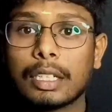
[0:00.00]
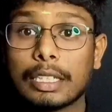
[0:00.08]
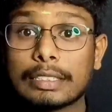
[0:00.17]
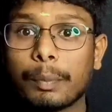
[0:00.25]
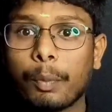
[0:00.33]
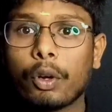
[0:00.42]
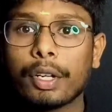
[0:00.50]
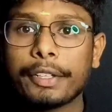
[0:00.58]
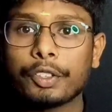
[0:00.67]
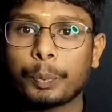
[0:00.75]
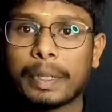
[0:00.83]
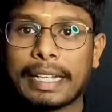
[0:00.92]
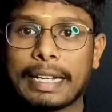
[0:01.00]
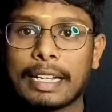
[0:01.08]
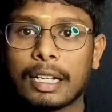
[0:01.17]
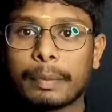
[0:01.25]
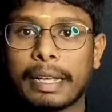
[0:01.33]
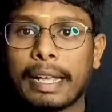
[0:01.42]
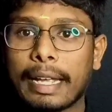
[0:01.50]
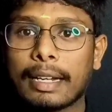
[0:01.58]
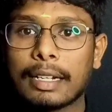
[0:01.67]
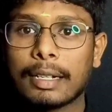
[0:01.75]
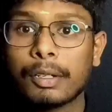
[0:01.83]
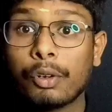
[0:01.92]
இந்த போர்டை யூஸ் பண்ண எல்லாருமே
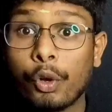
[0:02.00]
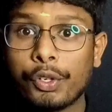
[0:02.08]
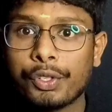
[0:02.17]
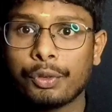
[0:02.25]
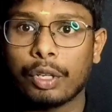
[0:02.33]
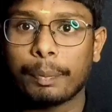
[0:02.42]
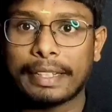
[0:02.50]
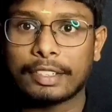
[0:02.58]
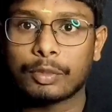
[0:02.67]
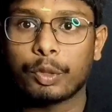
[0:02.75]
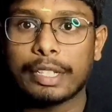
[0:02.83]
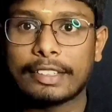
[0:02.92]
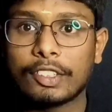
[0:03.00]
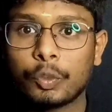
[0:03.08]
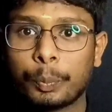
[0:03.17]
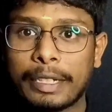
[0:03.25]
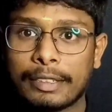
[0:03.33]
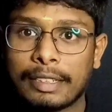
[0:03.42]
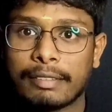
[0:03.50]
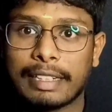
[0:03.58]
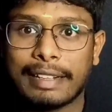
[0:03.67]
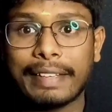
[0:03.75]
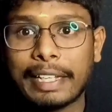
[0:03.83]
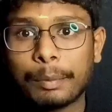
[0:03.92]
எங்களால் கோஸ்ட் கூட பேச முடியுது ஸ்பிரிட்டை வர
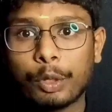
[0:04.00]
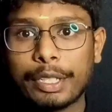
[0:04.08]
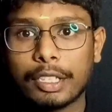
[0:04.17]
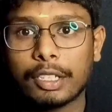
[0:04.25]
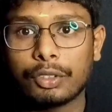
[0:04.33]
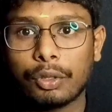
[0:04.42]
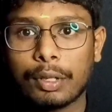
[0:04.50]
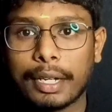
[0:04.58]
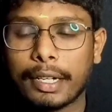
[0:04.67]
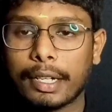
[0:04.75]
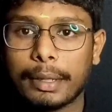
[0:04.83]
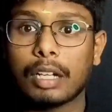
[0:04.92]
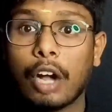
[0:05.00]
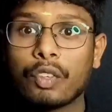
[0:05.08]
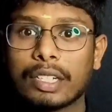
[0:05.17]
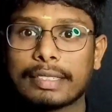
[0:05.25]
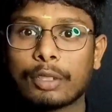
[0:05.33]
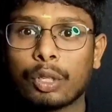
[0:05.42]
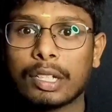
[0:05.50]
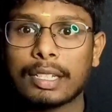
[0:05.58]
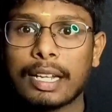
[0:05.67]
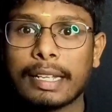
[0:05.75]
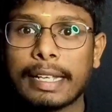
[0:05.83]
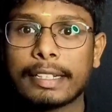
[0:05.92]
வைக்க முடியுதுன்னு சொல்கிறாங்க அவங்க
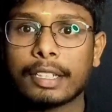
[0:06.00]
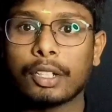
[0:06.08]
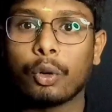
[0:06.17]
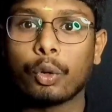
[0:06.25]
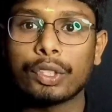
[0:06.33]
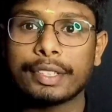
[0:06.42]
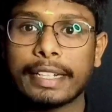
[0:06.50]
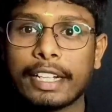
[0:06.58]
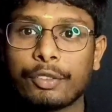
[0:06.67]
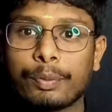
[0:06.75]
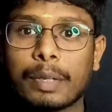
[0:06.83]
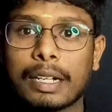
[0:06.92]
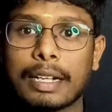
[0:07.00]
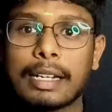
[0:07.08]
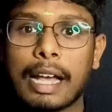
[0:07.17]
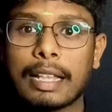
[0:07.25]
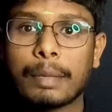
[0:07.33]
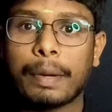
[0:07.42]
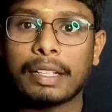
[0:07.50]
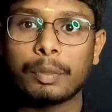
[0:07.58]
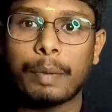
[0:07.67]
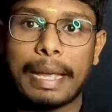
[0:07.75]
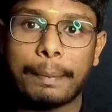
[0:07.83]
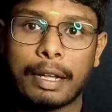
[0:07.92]
சொல்கிறதெல்லாம் கேட்டு ஒரு சைட் ஆஃப் மக்கள் அதை பார்த்து
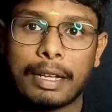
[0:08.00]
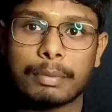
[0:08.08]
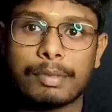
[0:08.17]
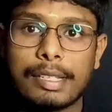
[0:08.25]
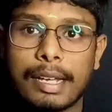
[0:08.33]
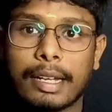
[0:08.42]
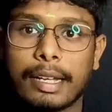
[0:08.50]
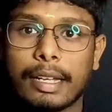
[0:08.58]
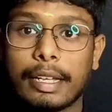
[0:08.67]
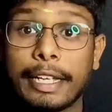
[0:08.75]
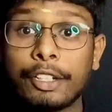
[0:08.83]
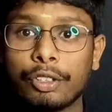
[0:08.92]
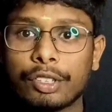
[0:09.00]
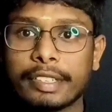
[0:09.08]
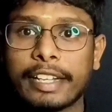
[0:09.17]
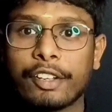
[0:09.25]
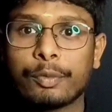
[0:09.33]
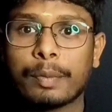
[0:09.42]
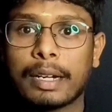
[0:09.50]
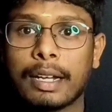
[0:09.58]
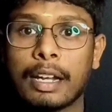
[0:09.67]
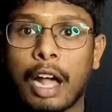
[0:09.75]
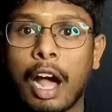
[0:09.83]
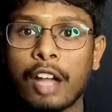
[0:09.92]
பயப்பட ஆரம்பித்தாங்க இன்னொரு சைட் ஆஃப்
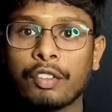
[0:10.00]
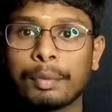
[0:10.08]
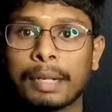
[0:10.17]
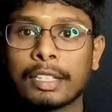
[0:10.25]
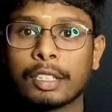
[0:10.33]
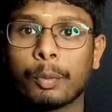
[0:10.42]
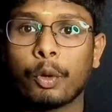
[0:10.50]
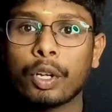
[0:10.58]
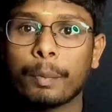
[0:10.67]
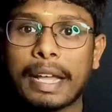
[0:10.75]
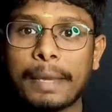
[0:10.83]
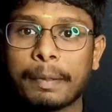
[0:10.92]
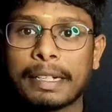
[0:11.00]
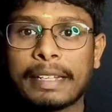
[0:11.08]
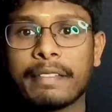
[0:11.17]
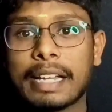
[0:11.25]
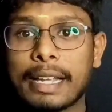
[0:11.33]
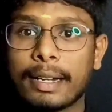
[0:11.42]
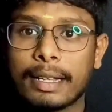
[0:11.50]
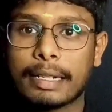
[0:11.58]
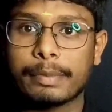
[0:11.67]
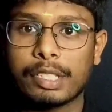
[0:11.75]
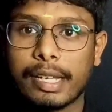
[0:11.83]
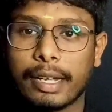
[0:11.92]
மக்கள் ஆர்வமாக அந்த போர்டை பை பண்ணி விளையாட
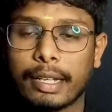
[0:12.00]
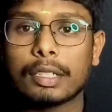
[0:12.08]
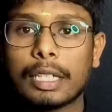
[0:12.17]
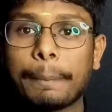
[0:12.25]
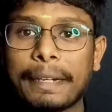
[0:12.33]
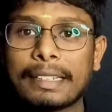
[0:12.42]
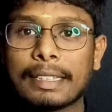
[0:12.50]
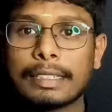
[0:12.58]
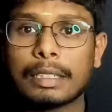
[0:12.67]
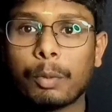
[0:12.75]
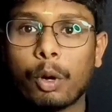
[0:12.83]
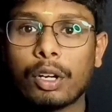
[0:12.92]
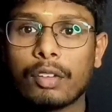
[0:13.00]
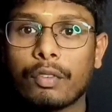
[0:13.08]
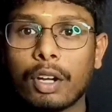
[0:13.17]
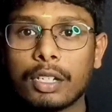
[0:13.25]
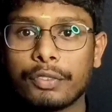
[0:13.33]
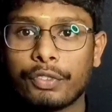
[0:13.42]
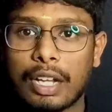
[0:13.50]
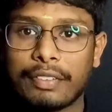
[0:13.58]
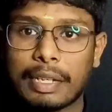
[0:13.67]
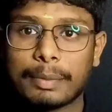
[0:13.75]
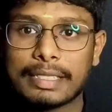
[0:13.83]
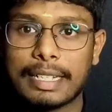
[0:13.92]
ஆரம்பித்தாங்க இப்படி தான் இந்த போர்டு வேர்ல்டு ஃபுல்லாக
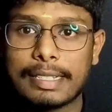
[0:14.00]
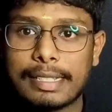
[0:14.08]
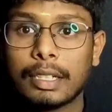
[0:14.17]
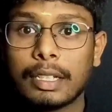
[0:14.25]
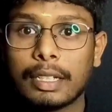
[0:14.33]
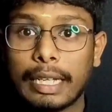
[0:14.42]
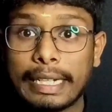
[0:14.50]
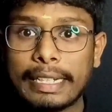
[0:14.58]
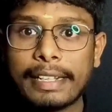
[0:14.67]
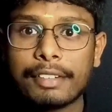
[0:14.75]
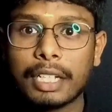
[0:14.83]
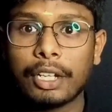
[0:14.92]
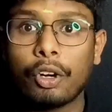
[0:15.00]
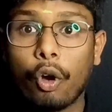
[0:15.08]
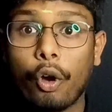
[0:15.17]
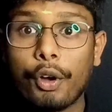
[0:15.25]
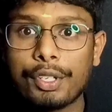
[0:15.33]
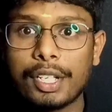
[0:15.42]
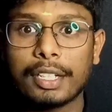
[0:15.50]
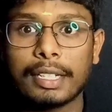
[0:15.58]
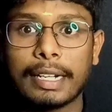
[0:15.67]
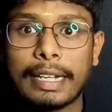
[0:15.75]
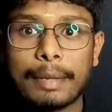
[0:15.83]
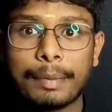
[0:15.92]
ஃபேமஸ் ஆச்சு இன்னைக்கு வரைக்கும்
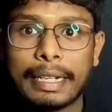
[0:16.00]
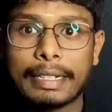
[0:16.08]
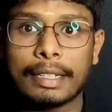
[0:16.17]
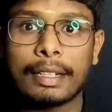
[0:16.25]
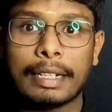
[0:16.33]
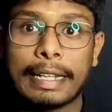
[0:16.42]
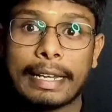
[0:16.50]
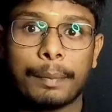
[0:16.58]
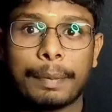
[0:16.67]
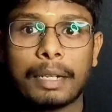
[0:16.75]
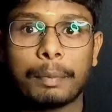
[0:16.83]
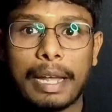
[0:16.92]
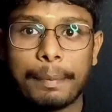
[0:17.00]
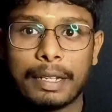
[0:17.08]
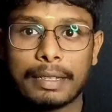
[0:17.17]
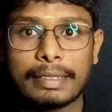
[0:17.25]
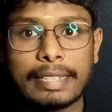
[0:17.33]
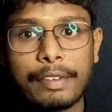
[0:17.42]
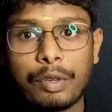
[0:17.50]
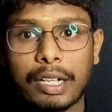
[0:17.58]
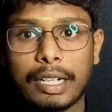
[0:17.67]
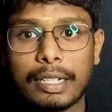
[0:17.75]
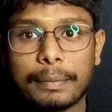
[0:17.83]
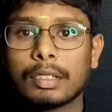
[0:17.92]
ஓஜாங்கிற நேமை கேட்டால் நிறைய பேர் பயப்பட தான் செய்வாங்க